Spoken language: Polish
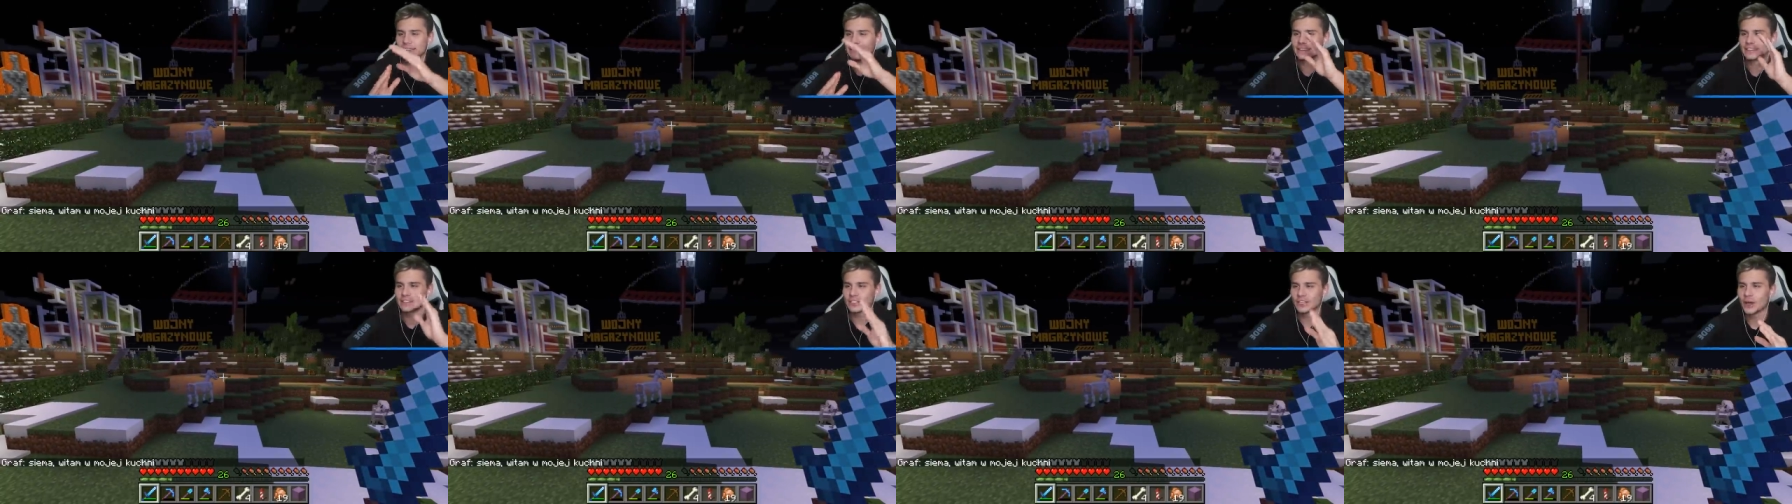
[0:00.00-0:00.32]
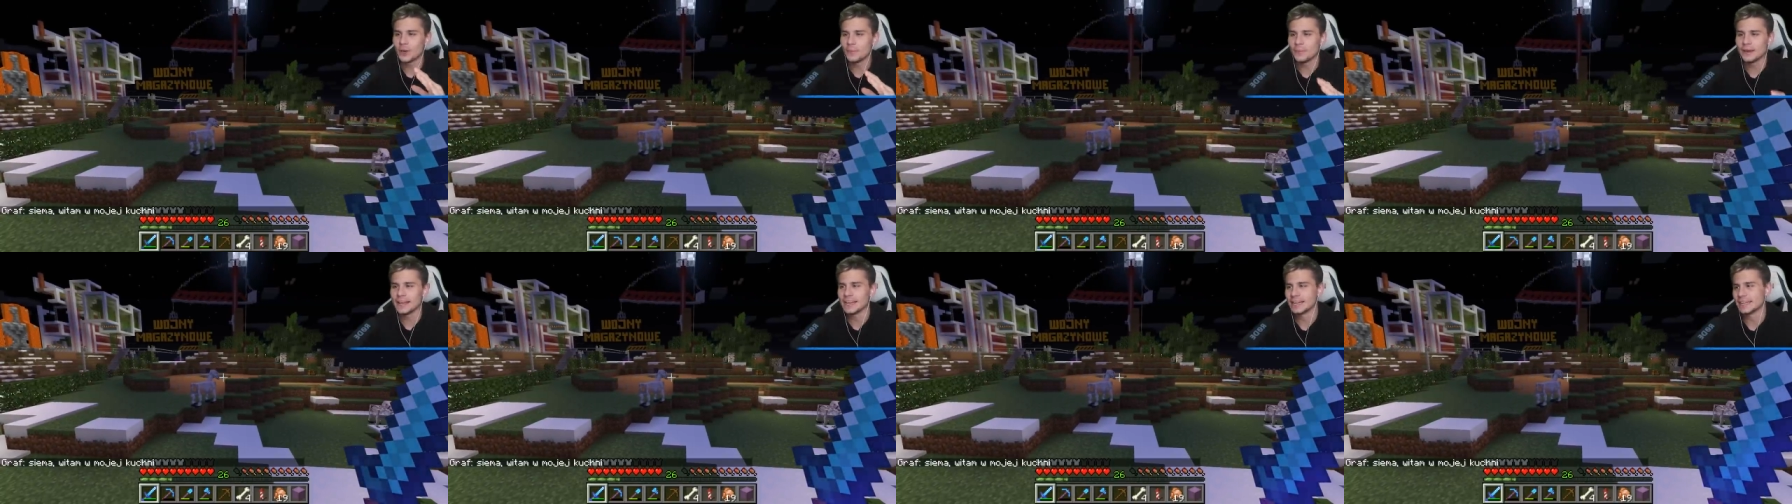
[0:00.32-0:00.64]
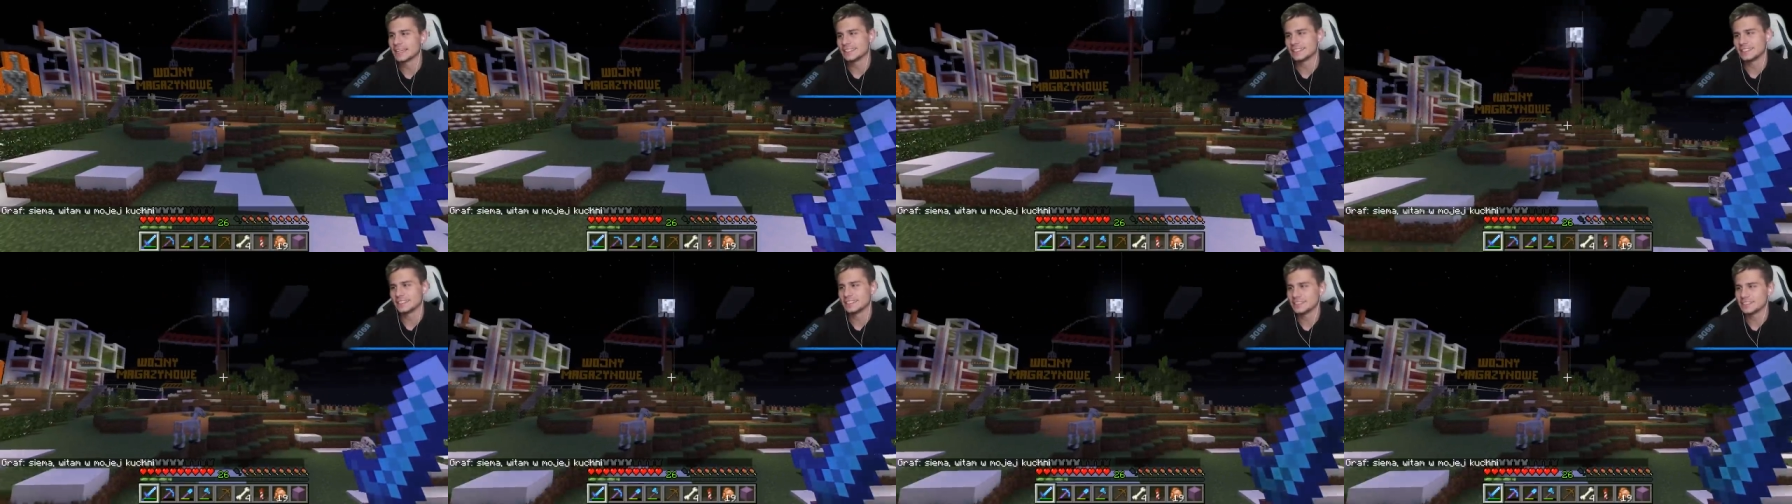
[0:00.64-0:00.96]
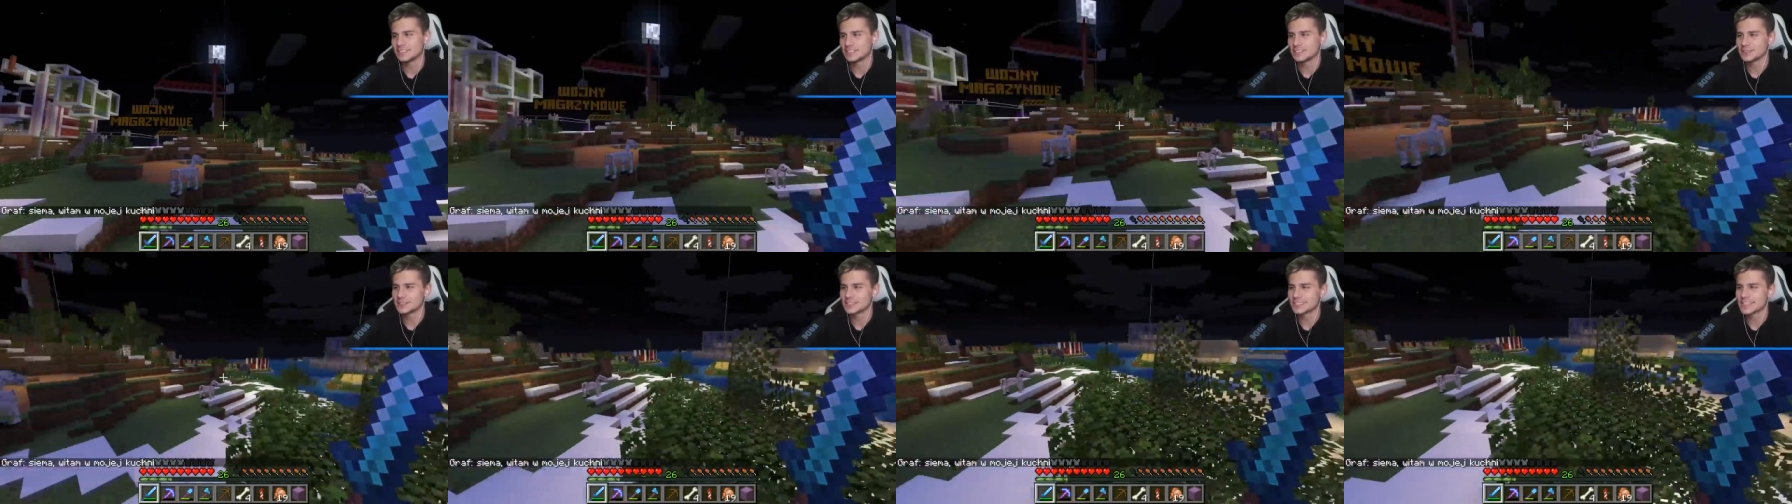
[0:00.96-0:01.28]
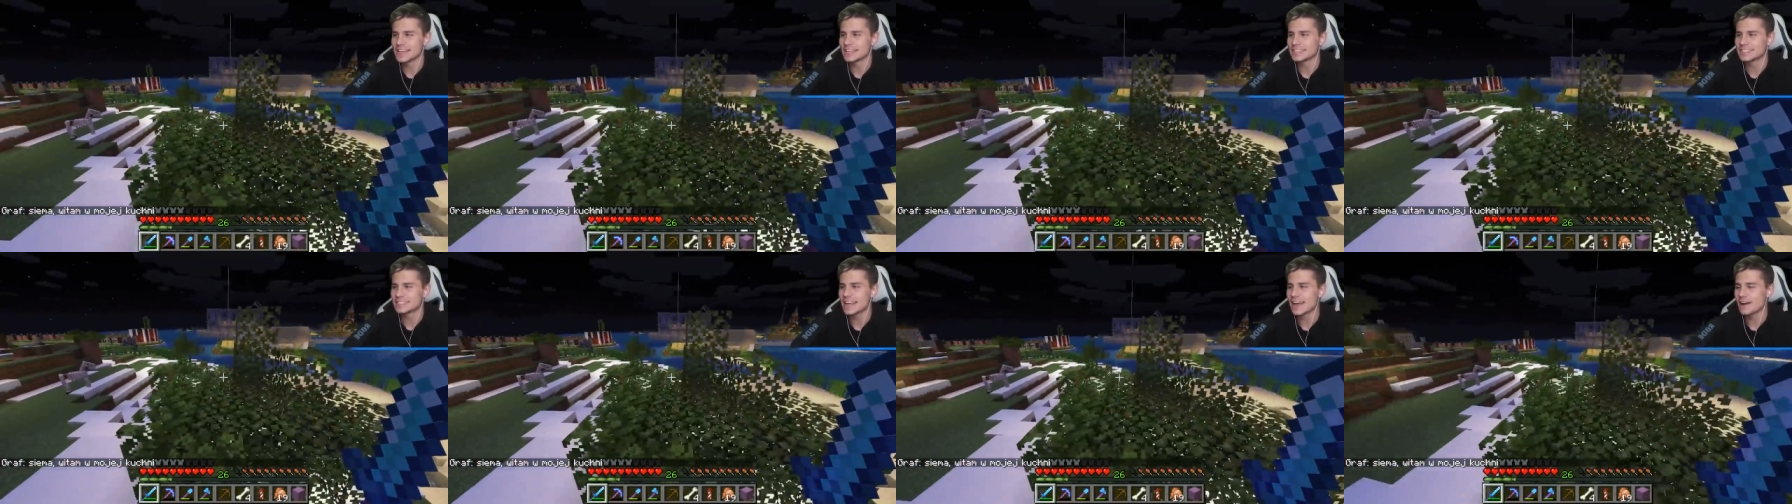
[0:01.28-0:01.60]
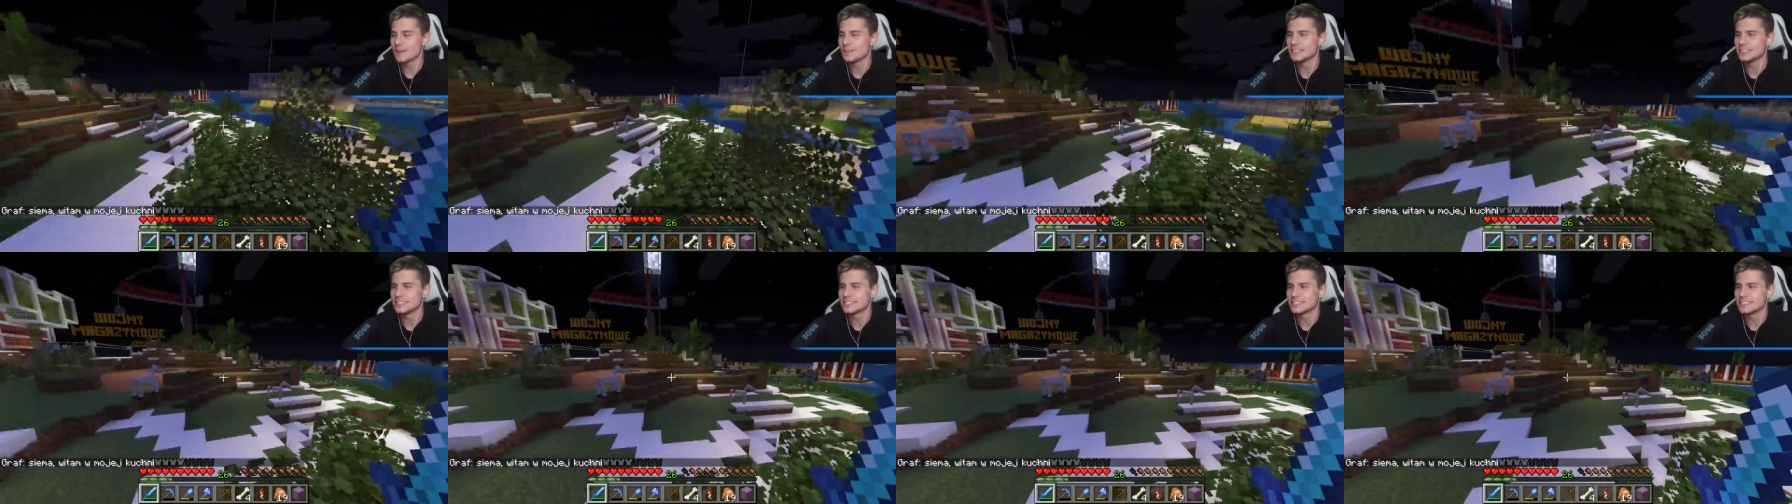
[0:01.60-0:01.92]
domek Tritsusa
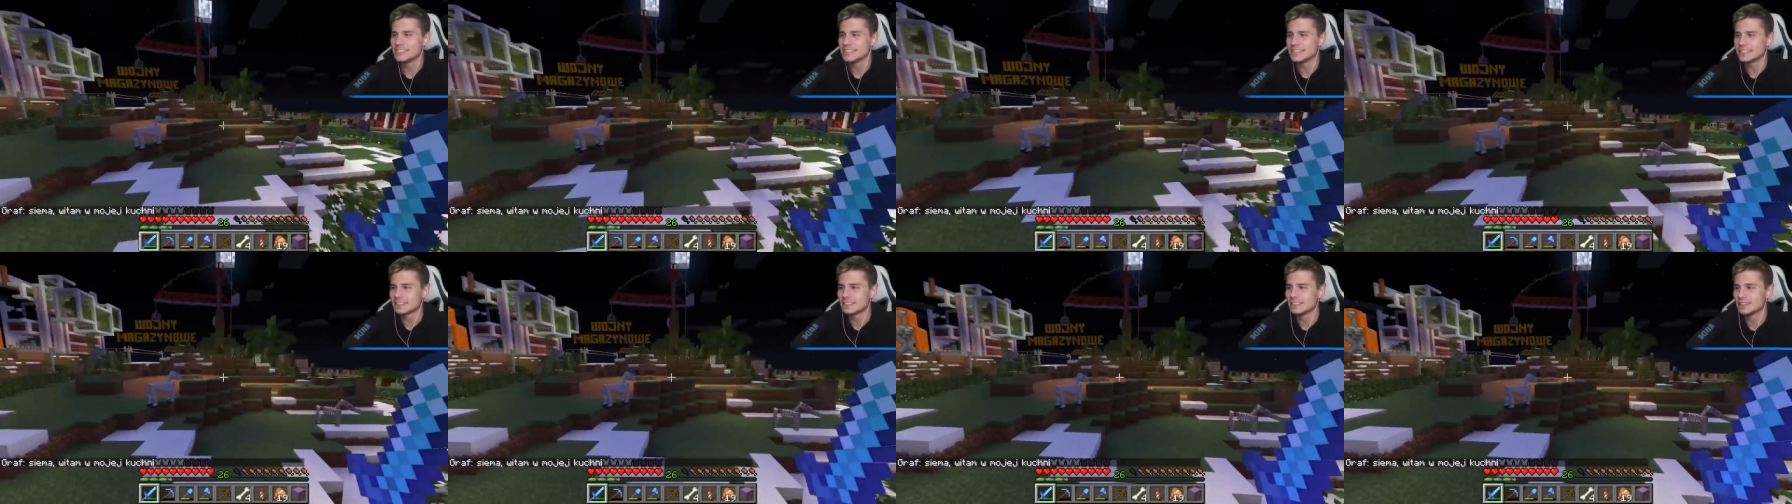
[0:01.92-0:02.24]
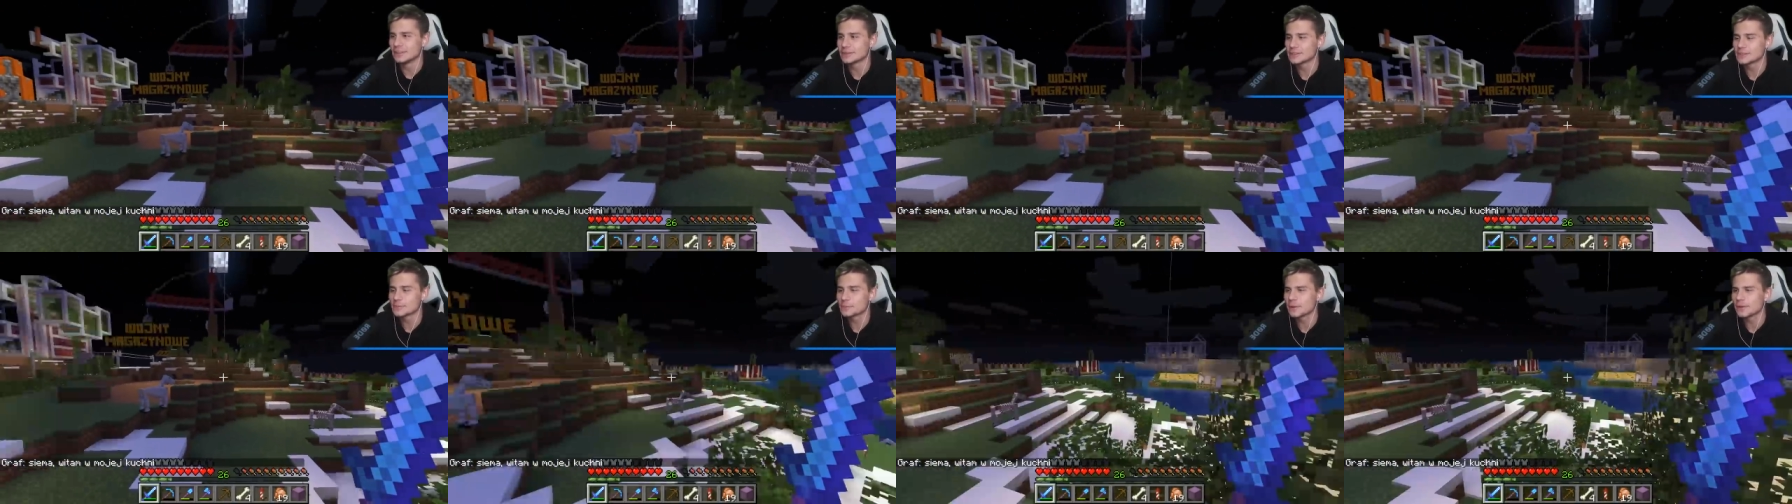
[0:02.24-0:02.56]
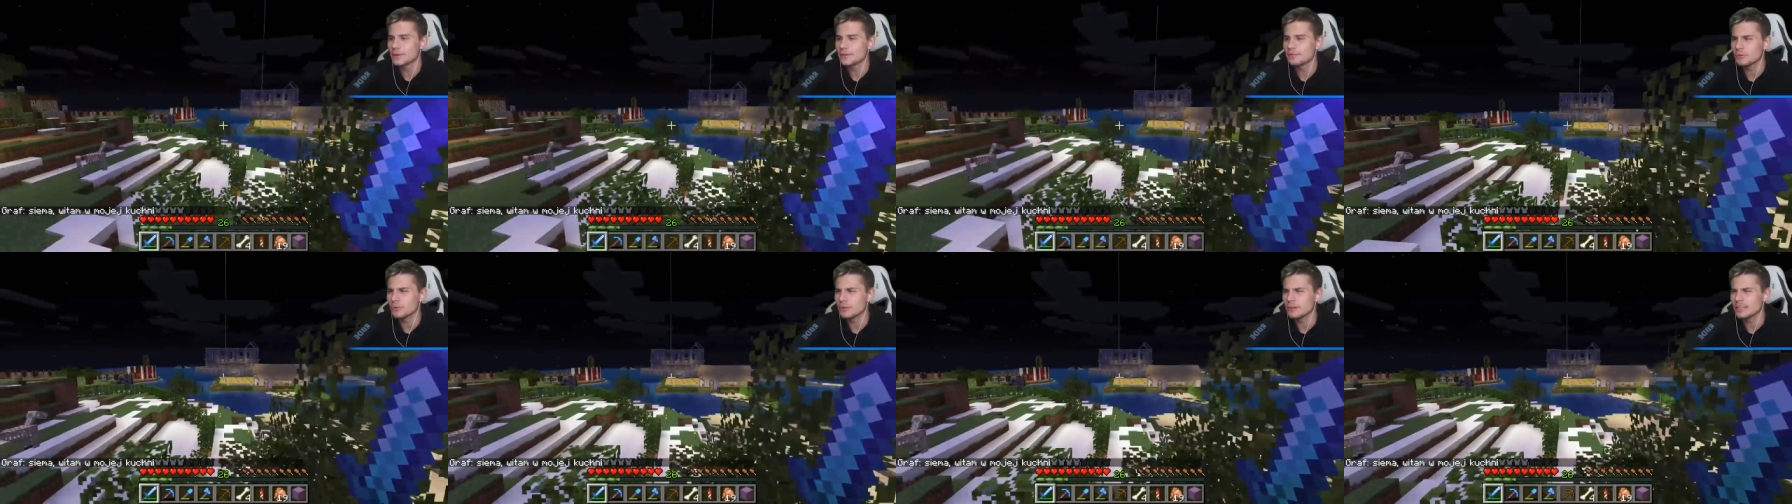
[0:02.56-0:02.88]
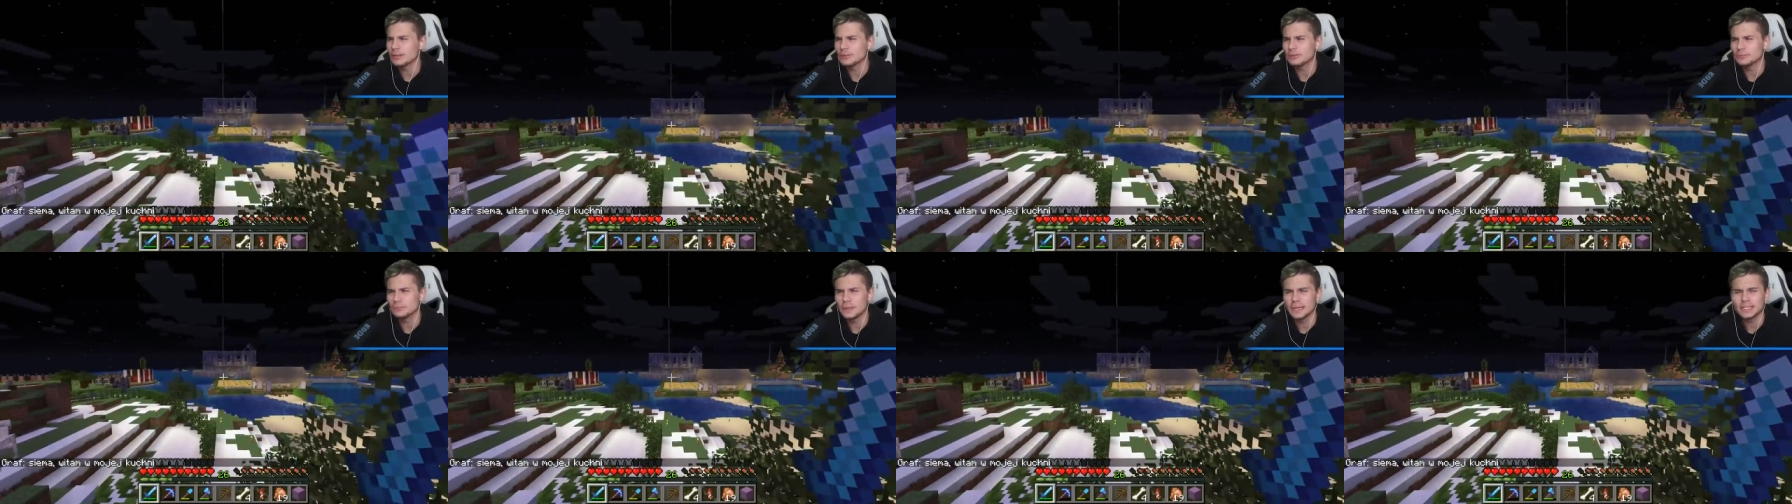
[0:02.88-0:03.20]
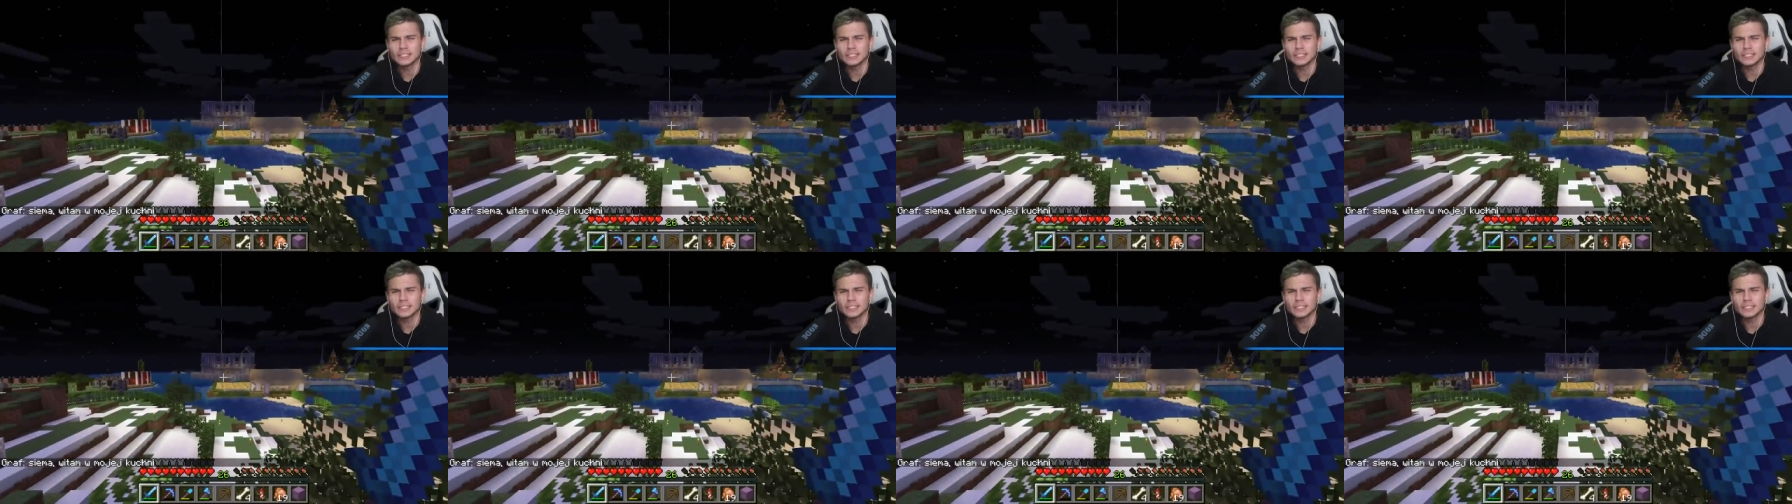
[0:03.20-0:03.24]
cały zniknął zupełnie, w ogóle on